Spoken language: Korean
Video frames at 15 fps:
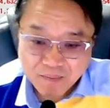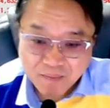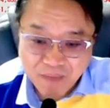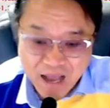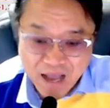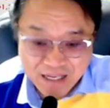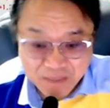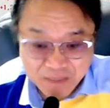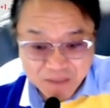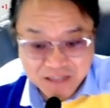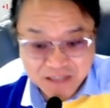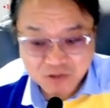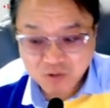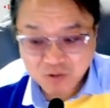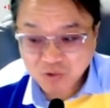아,
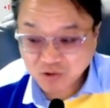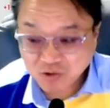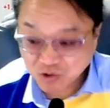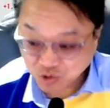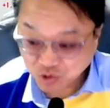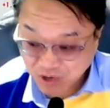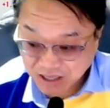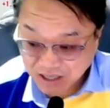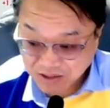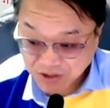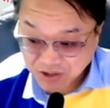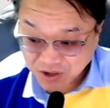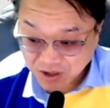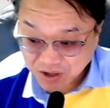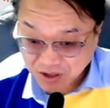많이 빠진 종목들을
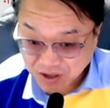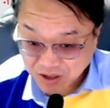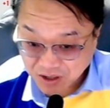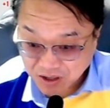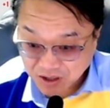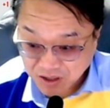좋아하죠.